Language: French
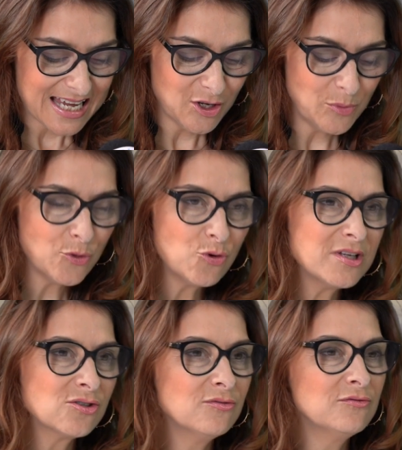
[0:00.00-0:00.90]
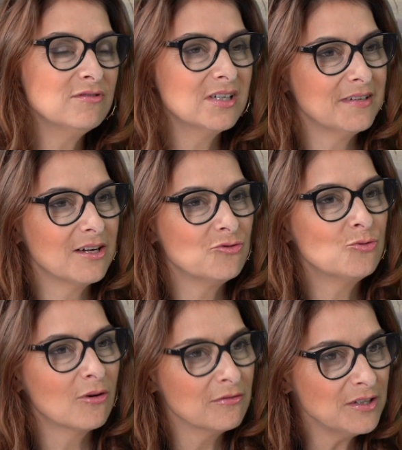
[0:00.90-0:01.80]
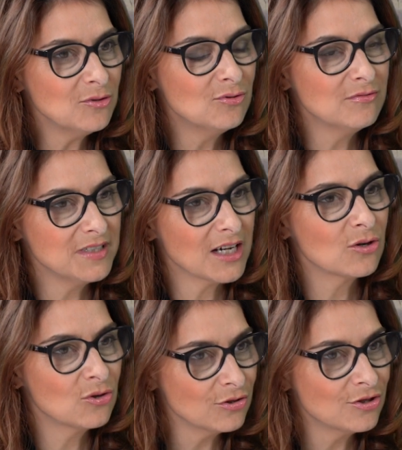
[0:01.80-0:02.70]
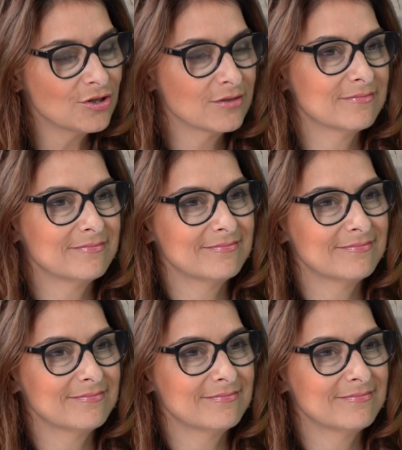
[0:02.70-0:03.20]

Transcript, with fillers: Euh, pourquoi est-ce que vous, vous avez eu envie de devenir coach